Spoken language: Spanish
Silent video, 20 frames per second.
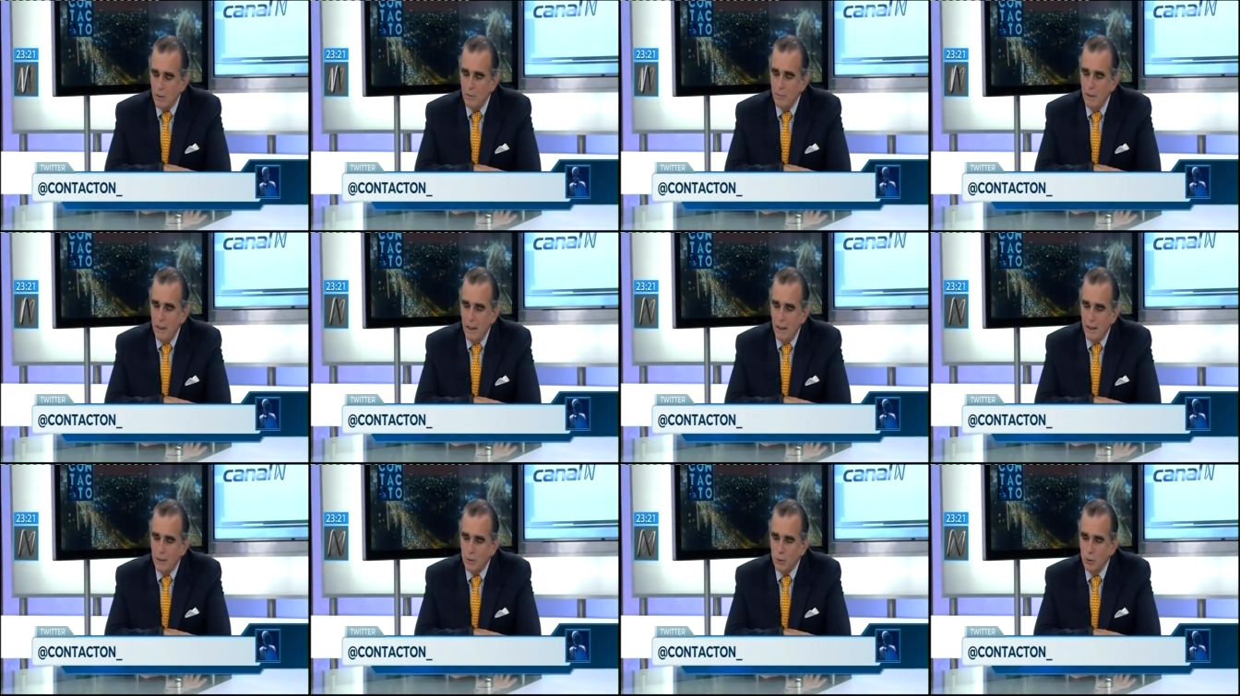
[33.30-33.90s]

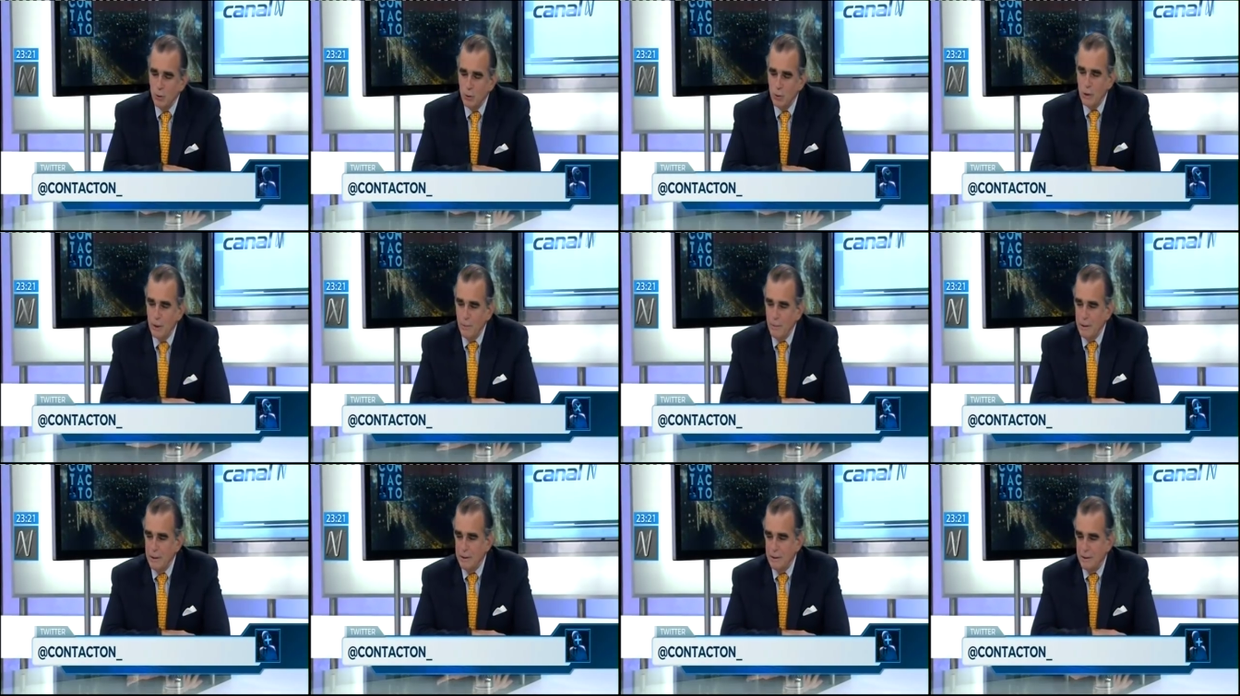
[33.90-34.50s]
mira, son dos
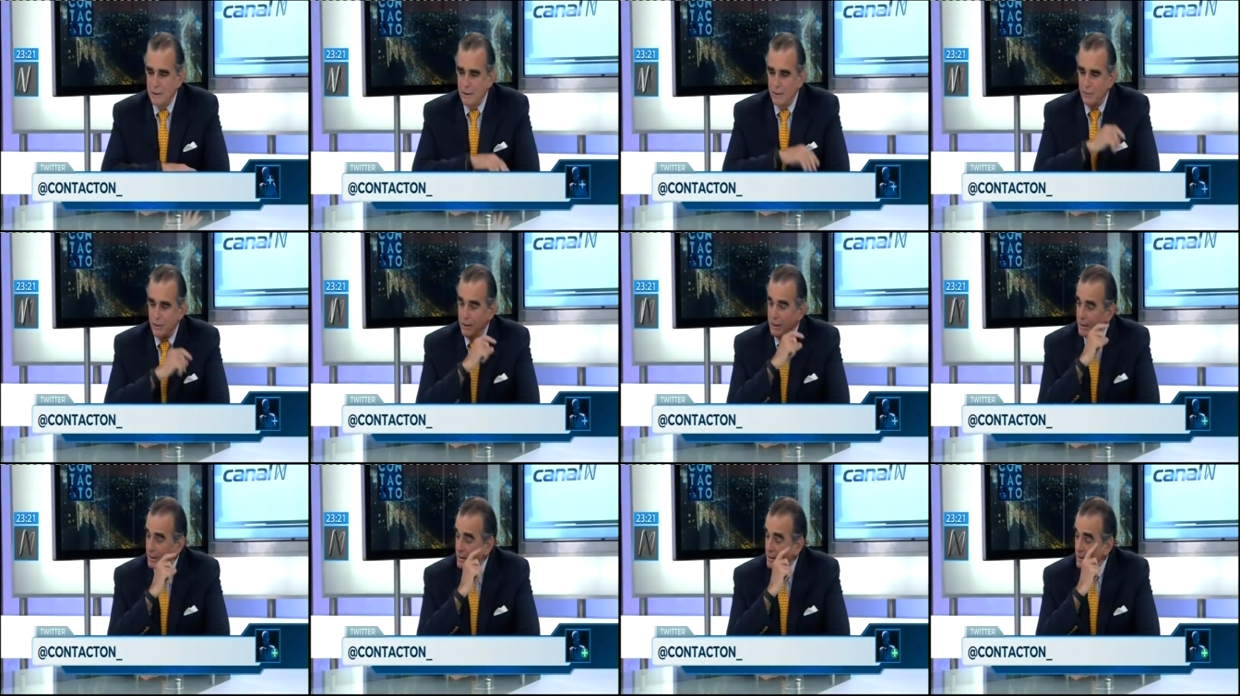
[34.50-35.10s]
temas
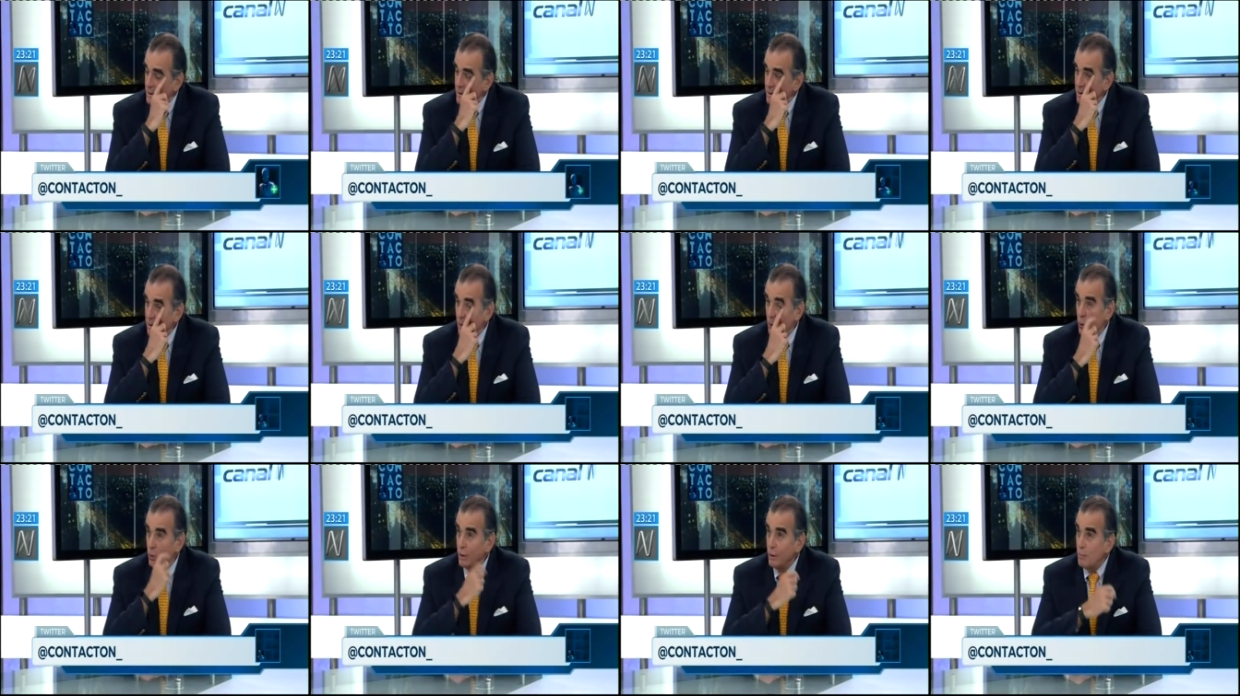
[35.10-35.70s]
diferentes. Se trata
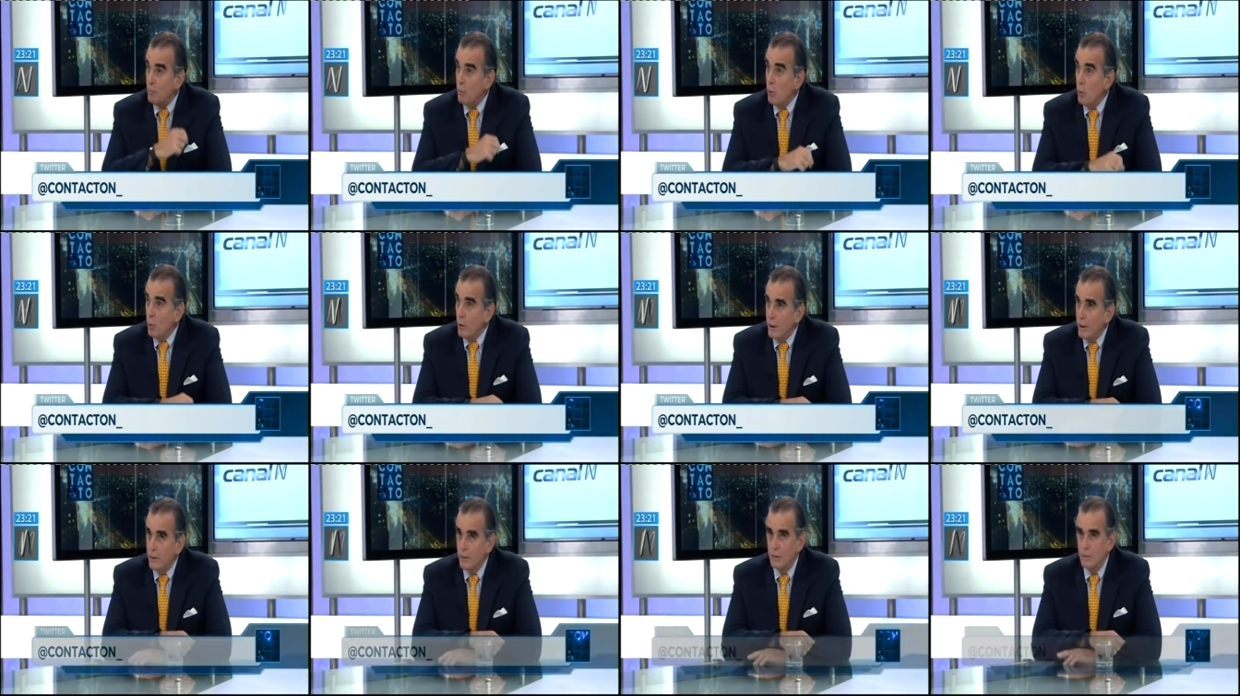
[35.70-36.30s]
del orden
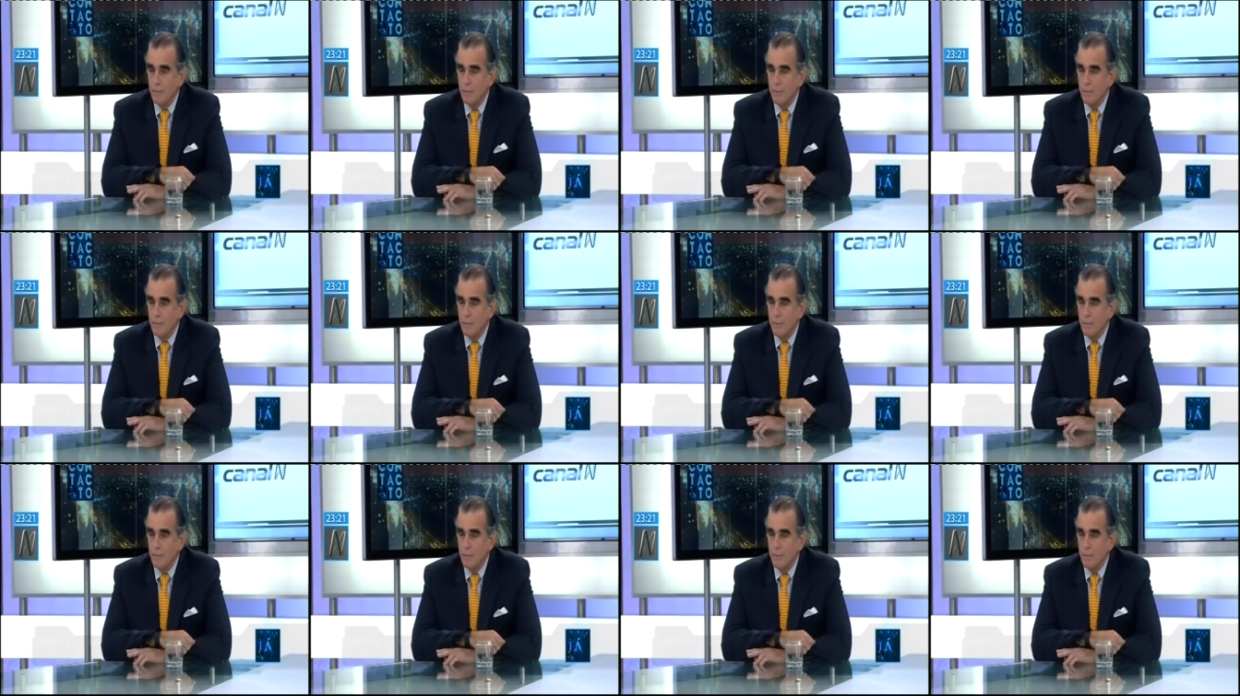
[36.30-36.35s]
público.